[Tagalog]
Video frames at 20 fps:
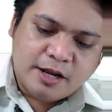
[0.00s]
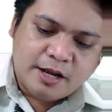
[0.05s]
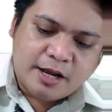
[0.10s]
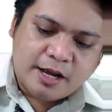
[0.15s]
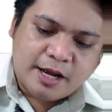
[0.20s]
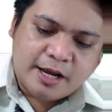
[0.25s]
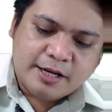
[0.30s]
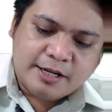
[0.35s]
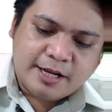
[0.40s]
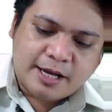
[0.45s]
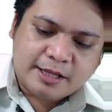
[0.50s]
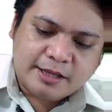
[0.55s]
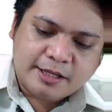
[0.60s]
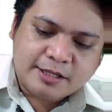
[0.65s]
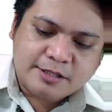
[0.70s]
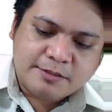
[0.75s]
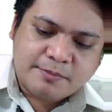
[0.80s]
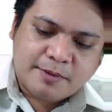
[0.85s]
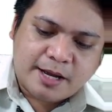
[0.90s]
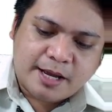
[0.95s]
And that
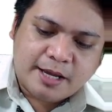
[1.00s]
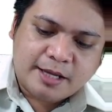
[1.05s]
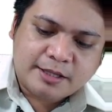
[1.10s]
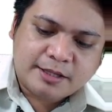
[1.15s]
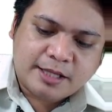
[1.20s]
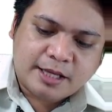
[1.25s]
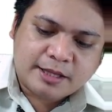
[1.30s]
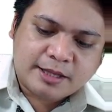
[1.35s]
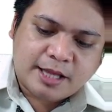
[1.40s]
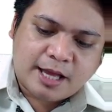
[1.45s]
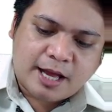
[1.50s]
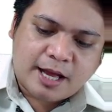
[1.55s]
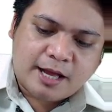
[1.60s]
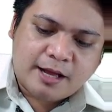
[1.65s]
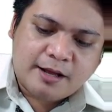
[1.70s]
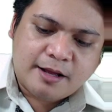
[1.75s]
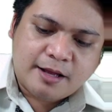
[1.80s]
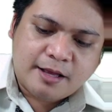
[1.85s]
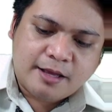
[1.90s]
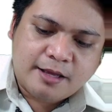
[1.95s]
is my theta
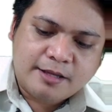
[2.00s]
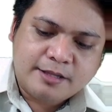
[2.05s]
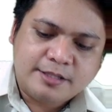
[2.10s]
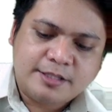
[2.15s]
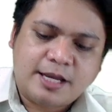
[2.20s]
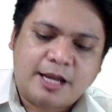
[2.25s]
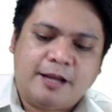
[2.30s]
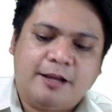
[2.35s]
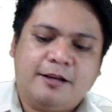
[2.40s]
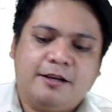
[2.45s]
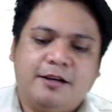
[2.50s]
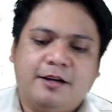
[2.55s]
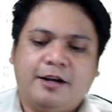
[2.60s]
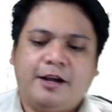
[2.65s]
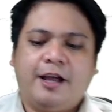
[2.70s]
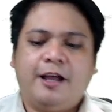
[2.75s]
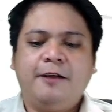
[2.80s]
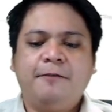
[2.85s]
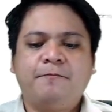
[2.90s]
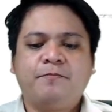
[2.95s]
z.
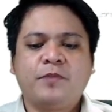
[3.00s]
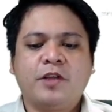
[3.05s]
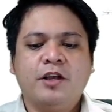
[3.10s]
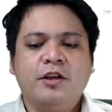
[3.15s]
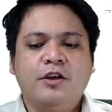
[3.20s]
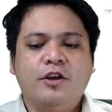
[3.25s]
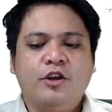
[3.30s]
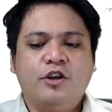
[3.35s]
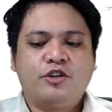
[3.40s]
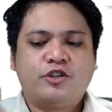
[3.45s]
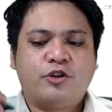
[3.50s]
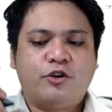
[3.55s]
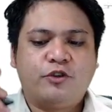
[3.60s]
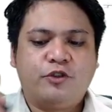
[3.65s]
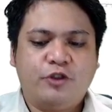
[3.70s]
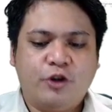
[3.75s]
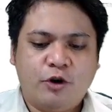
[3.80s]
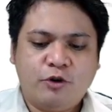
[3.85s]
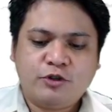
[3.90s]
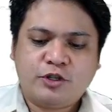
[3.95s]
Okay? So,
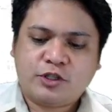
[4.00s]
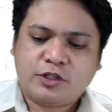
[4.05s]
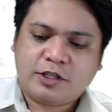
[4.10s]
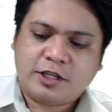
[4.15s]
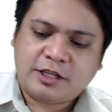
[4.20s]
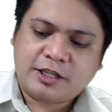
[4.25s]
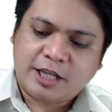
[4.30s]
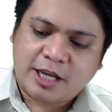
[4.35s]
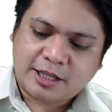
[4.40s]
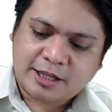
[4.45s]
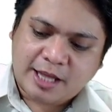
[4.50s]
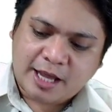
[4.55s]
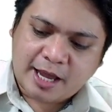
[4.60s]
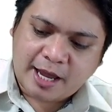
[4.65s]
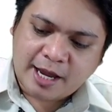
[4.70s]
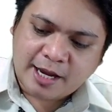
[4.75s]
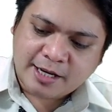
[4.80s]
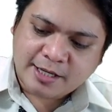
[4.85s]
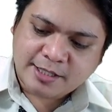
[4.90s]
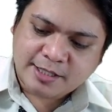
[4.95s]
those theta
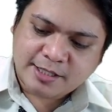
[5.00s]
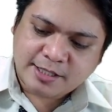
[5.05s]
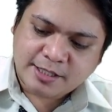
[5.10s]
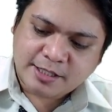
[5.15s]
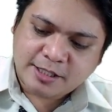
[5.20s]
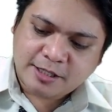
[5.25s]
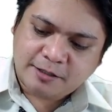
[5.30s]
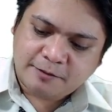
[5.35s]
x,